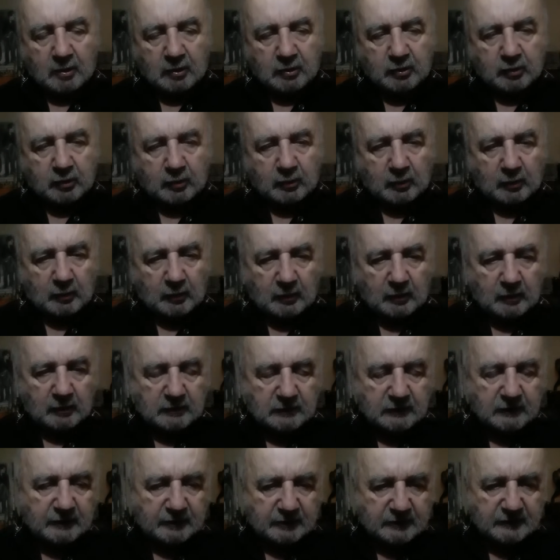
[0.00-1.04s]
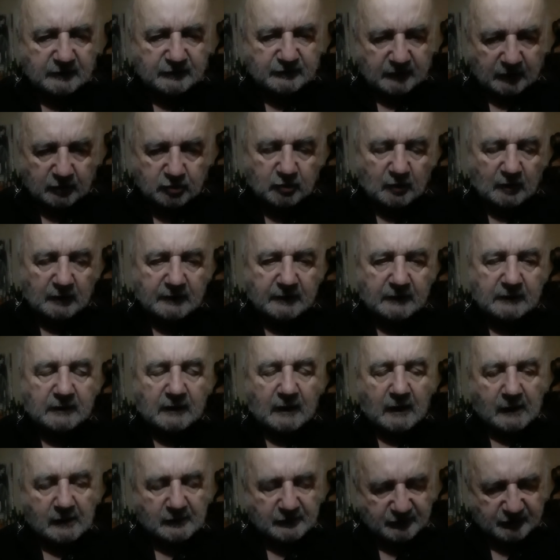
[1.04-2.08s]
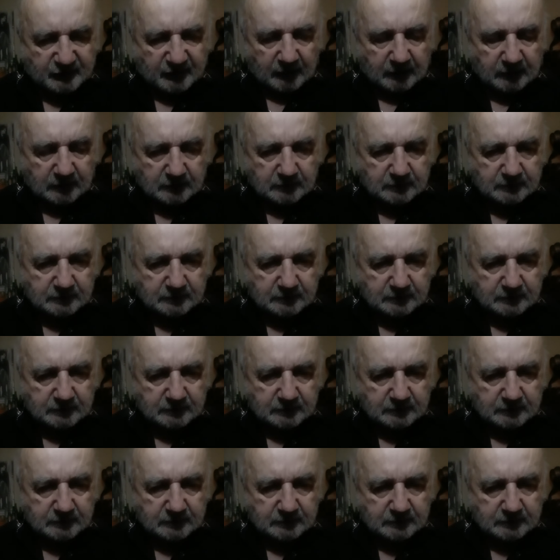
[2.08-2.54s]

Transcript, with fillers: que l'Église catholique enseigne.